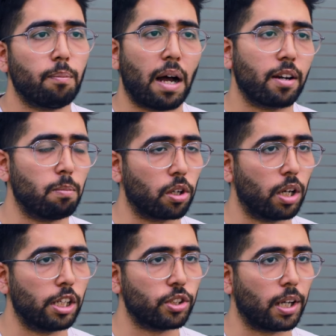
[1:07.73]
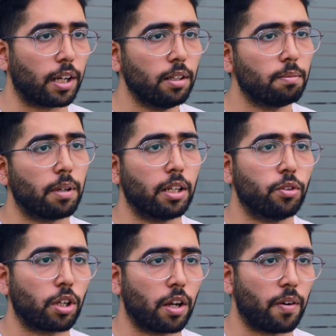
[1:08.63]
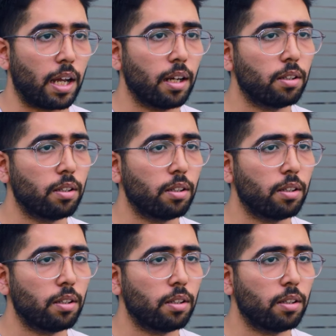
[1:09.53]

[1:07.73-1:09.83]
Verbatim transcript: पावर बिल्कुल हट जाएगा मैंने वो करवाया